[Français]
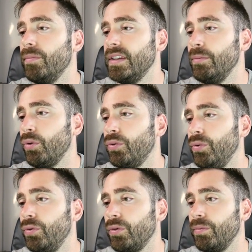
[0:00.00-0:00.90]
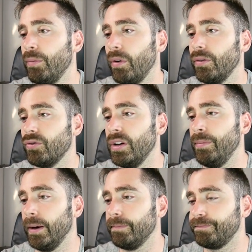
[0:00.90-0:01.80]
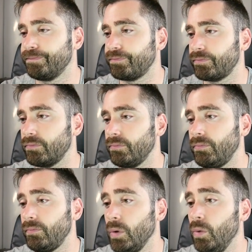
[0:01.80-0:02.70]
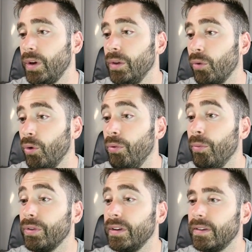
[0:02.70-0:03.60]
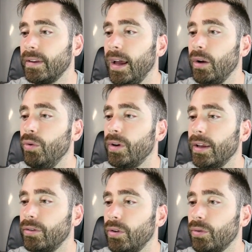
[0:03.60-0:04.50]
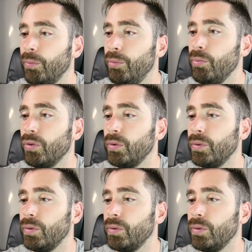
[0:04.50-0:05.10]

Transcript: un petit Brutus, mais pour l'instant, je l'ai pas. Ok, donc on peut monter ça. Le Cassos, on peut le monter